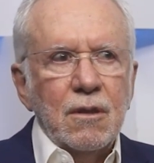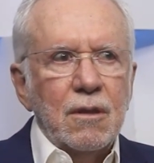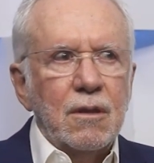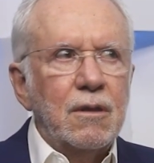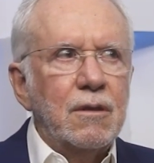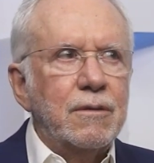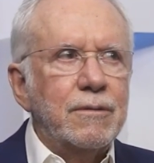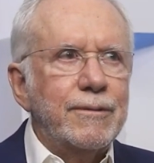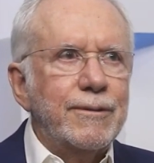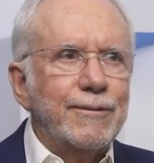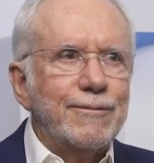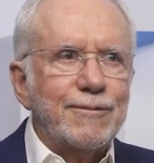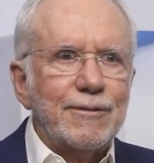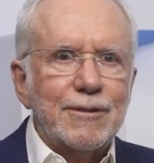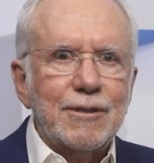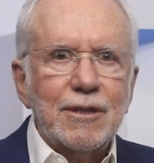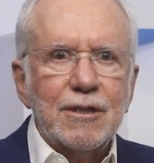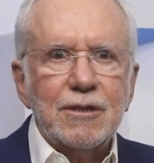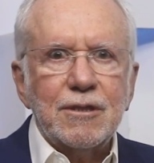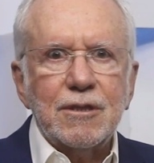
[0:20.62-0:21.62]
Eu não
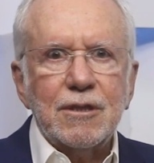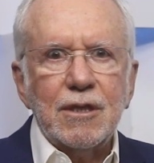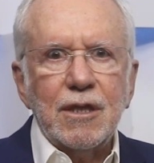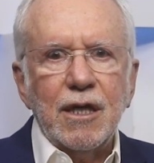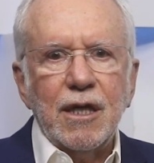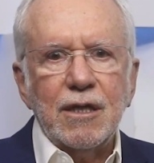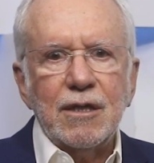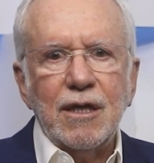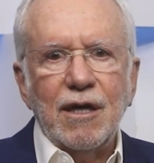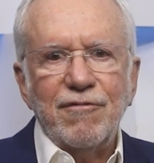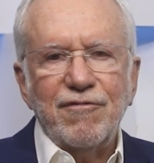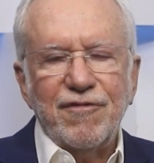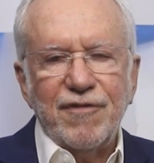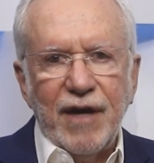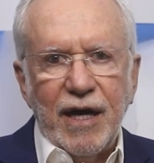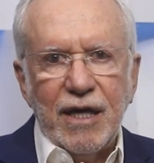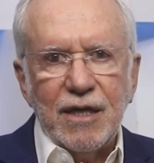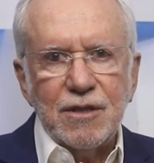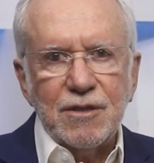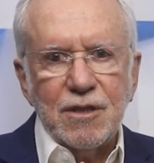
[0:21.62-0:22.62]
sei se é a da
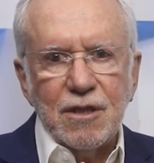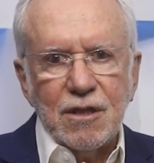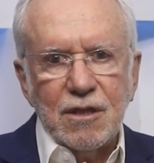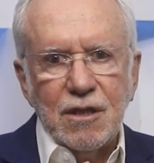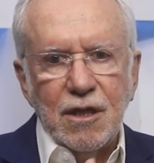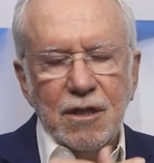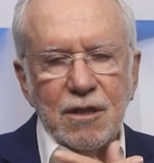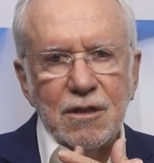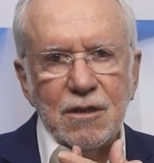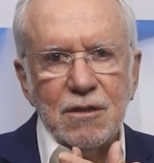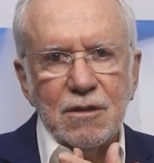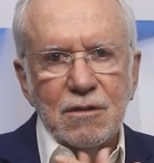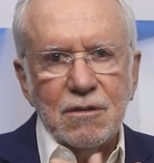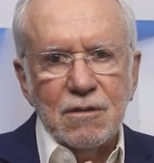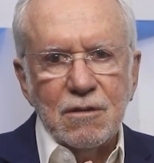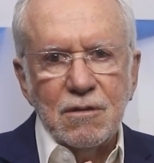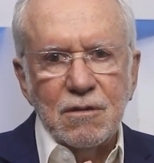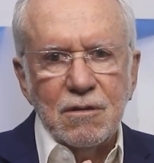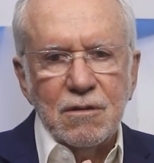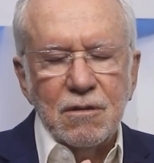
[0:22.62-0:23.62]
Pfizer, que aí.
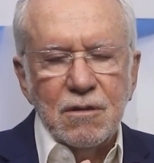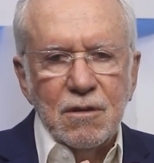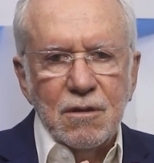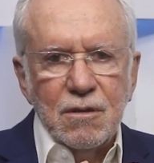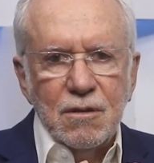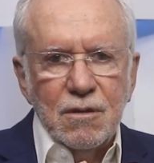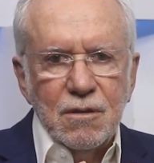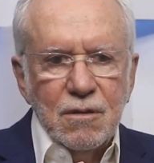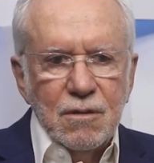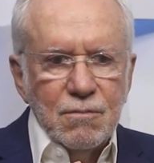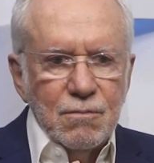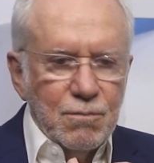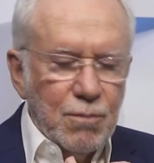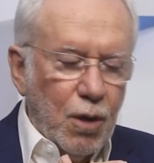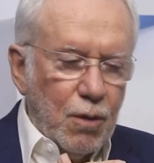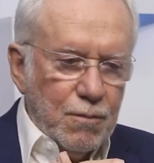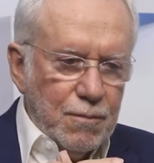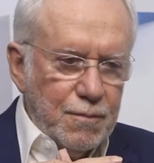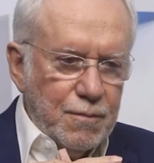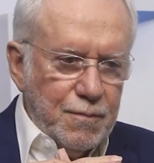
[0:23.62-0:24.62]

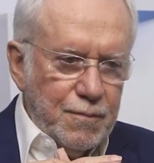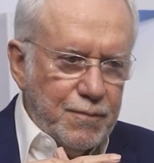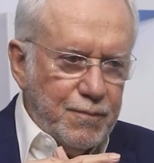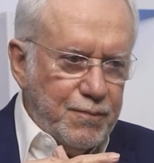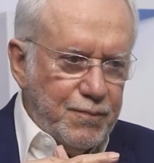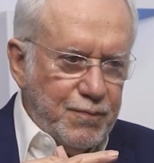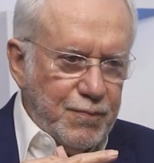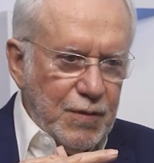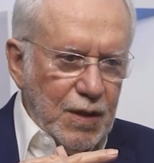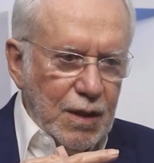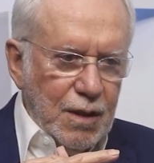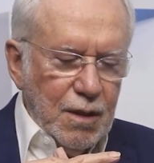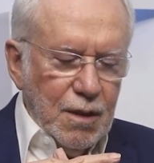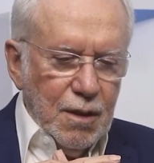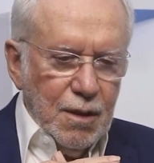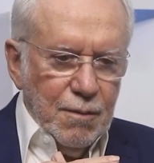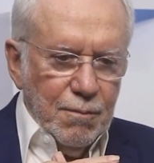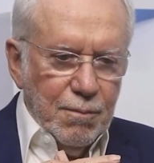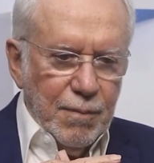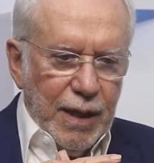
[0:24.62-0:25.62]
Bom,
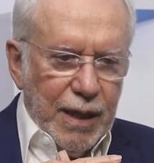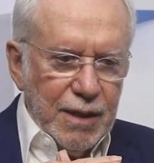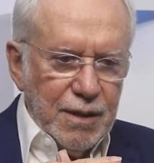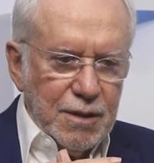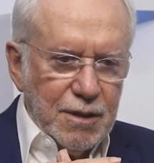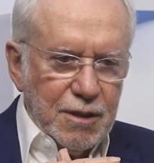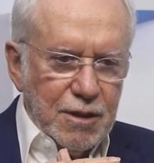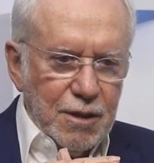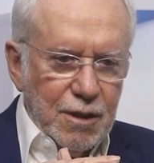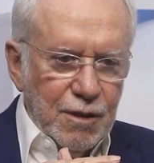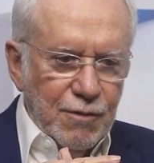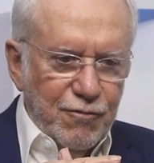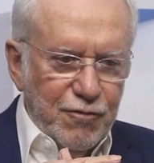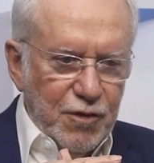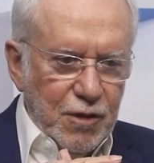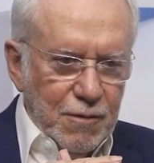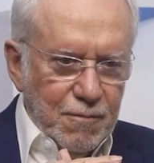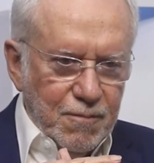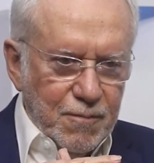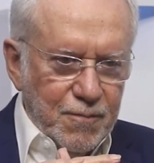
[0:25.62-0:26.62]
mas,
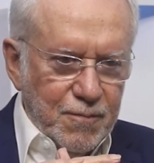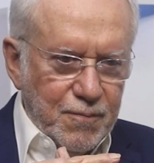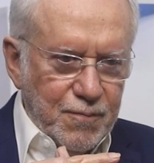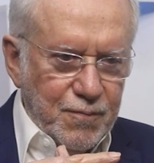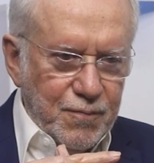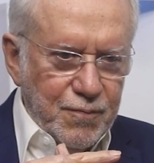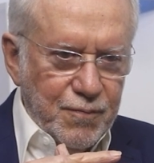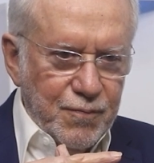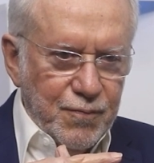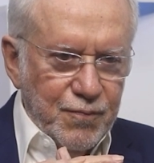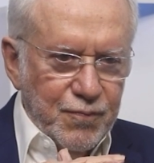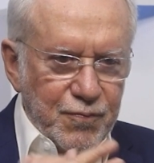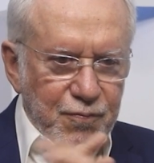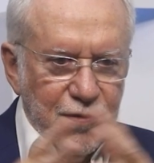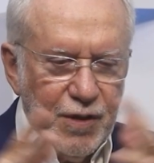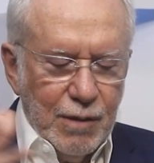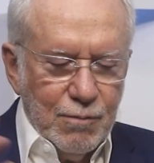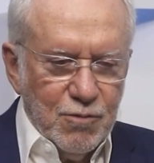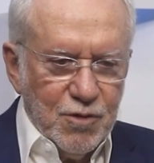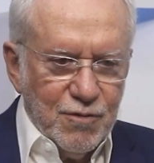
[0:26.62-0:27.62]
enfim,
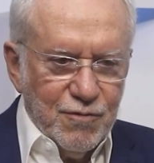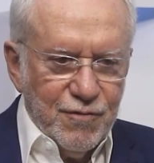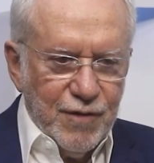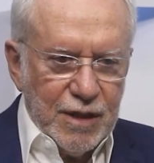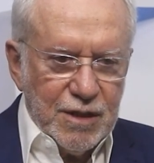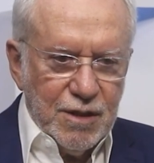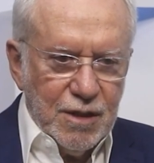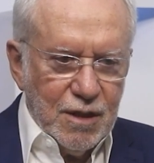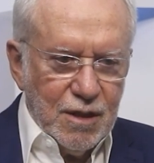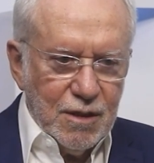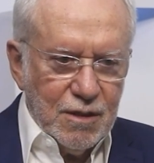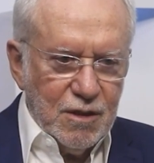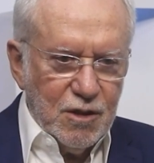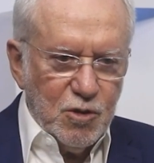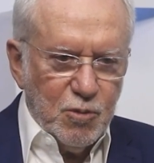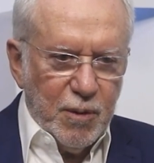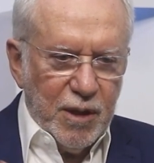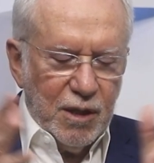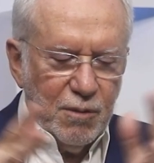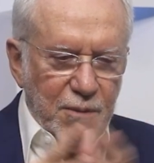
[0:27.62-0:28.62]
temos vacinas
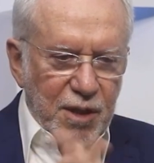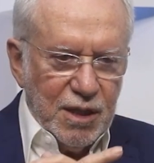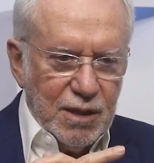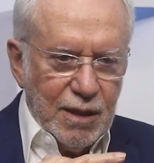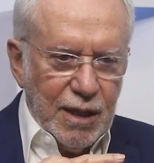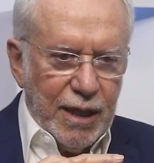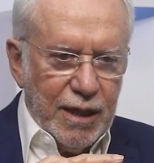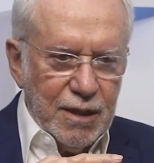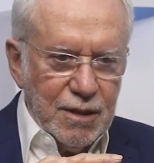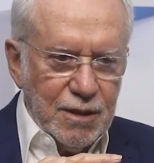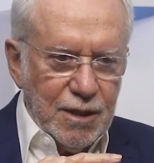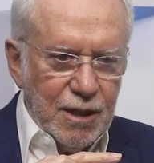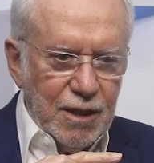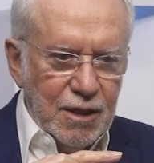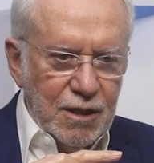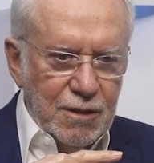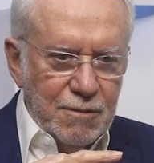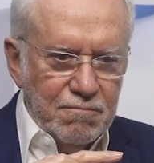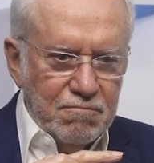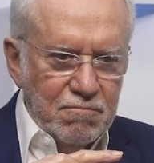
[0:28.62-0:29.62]
experimentais
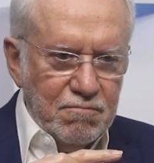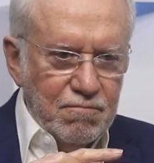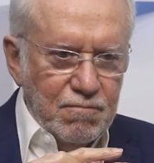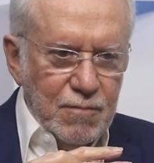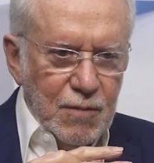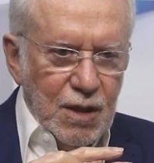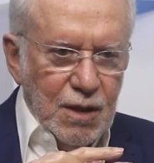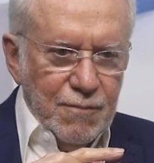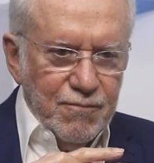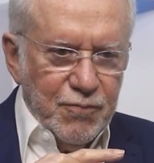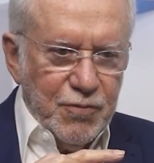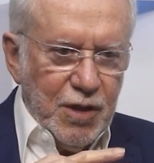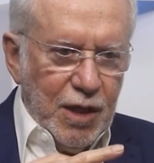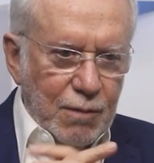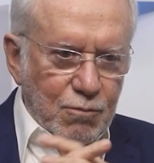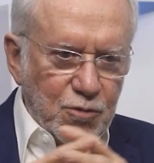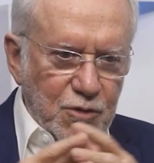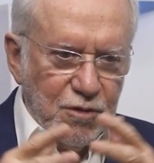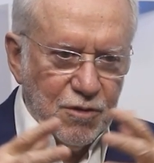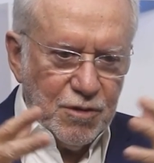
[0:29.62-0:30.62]
aí,
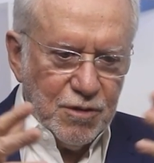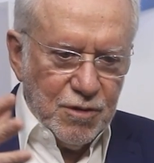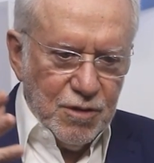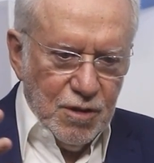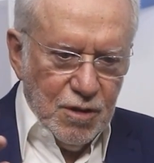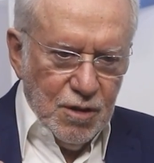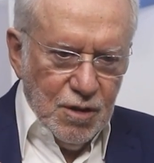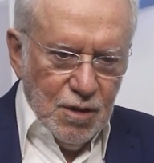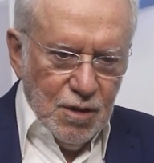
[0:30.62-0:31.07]
temos